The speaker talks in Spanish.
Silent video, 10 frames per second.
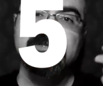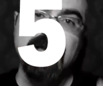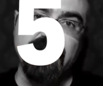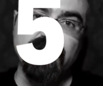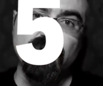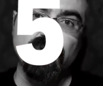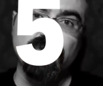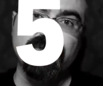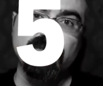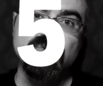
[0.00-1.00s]
ya que no
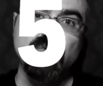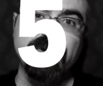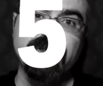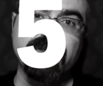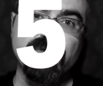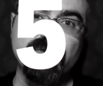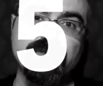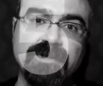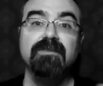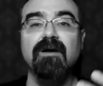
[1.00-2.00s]
conocemos su verdadero
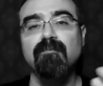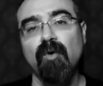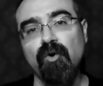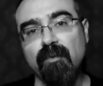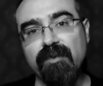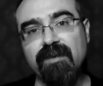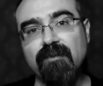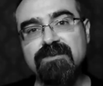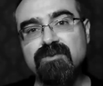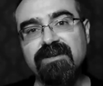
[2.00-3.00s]
nombre, tampoco
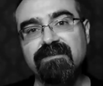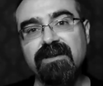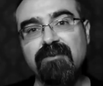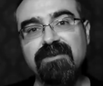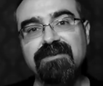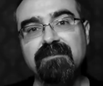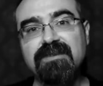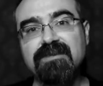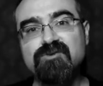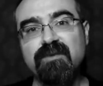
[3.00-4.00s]
podemos visualizar en nuestra
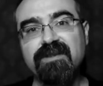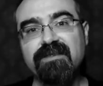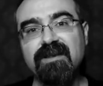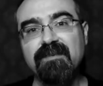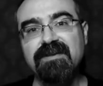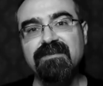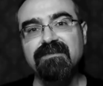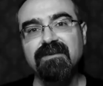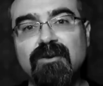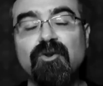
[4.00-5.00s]
mente su verdadera
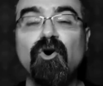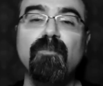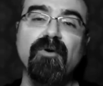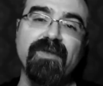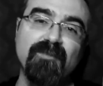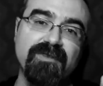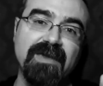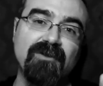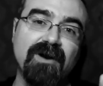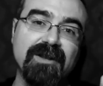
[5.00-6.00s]
apariencia. No podemos
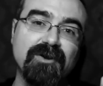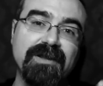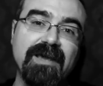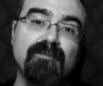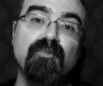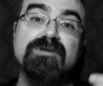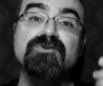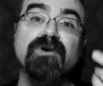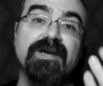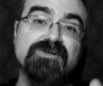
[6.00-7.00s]
dialogar con él
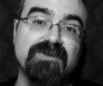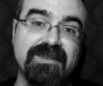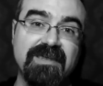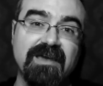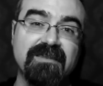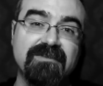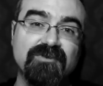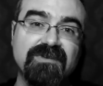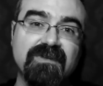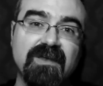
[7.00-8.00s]
puesto que es una deidad
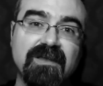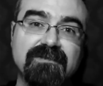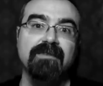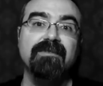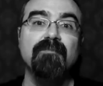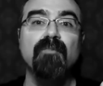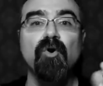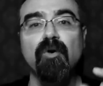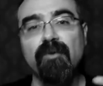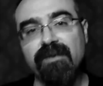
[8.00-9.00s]
idiotizada.
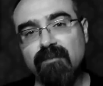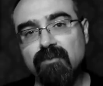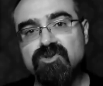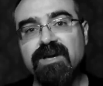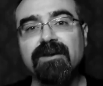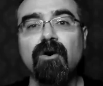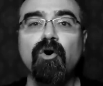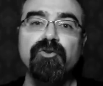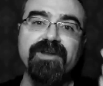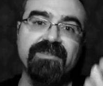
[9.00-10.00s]
Tampoco podemos usar
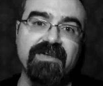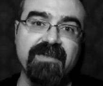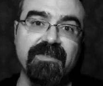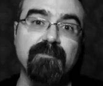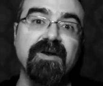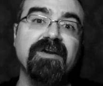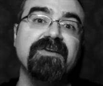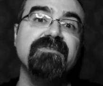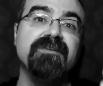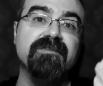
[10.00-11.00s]
otras deidades para que
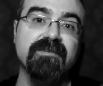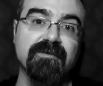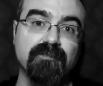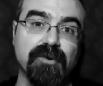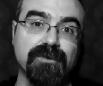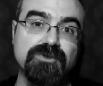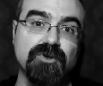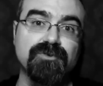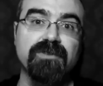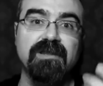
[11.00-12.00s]
intercedan por
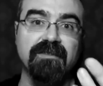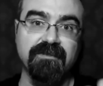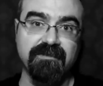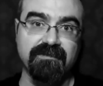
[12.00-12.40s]
nosotros delante de